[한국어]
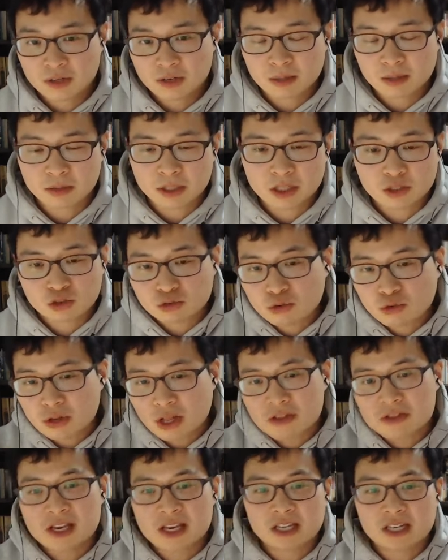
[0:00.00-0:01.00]
왜냐하면 제가 죽고
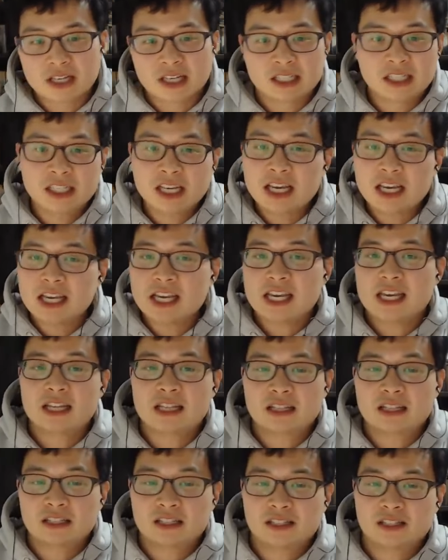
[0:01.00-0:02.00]
난 뒤에 이게
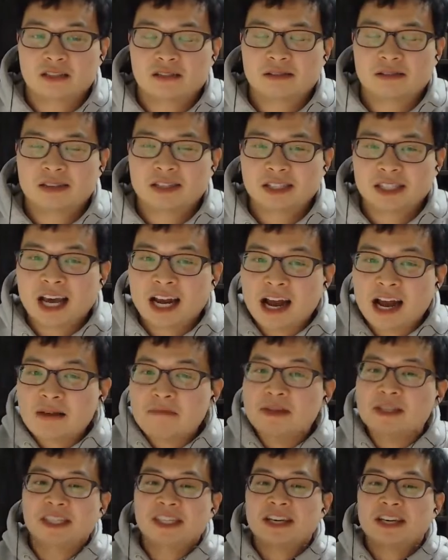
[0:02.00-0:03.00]
시행이
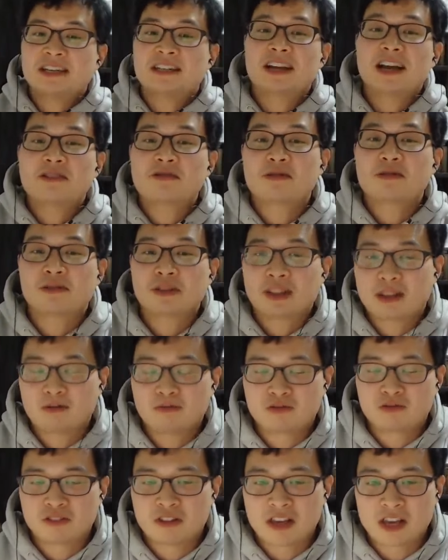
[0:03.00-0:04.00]
사람이 시행을 하는 거기
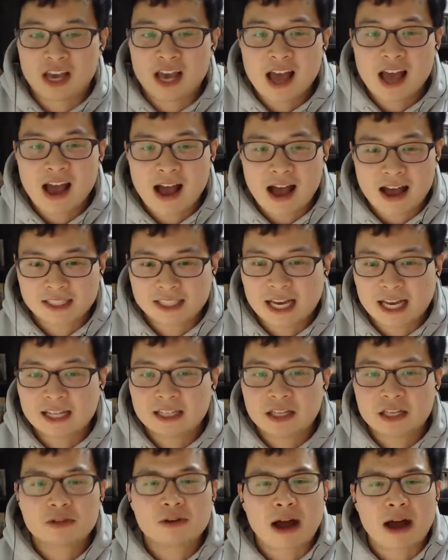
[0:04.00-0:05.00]
때문에
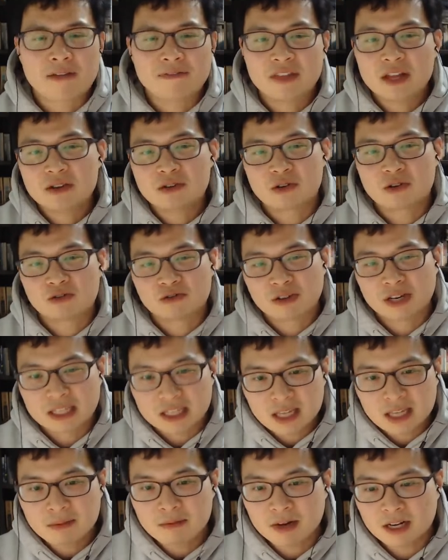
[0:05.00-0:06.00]
잘 제대로 안 되는 경우가
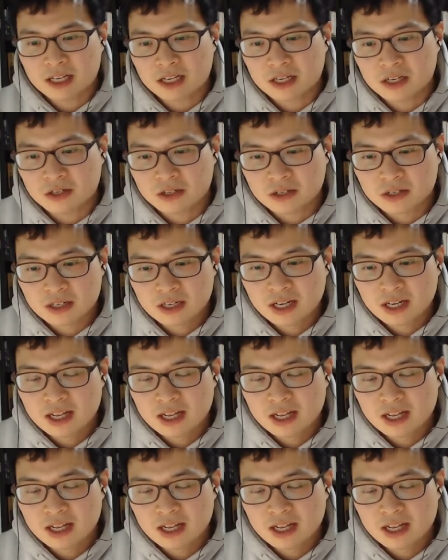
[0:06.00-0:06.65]
있단 말이에요.